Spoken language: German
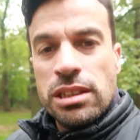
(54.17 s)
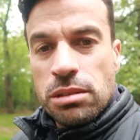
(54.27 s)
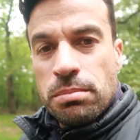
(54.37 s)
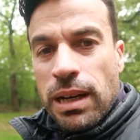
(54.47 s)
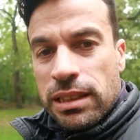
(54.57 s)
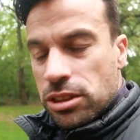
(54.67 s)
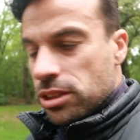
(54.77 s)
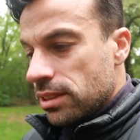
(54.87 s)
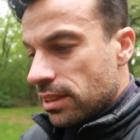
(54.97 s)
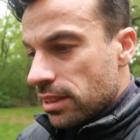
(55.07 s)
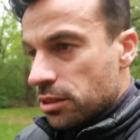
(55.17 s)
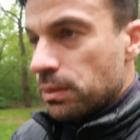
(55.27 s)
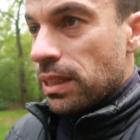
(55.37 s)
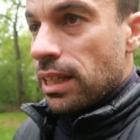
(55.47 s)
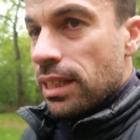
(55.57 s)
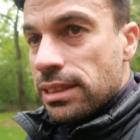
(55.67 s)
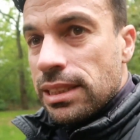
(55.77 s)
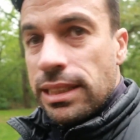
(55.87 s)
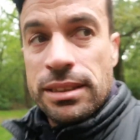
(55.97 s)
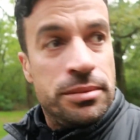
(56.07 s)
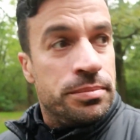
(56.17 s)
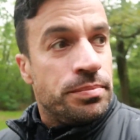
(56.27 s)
sympathischsten Tennisspieler aller Zeiten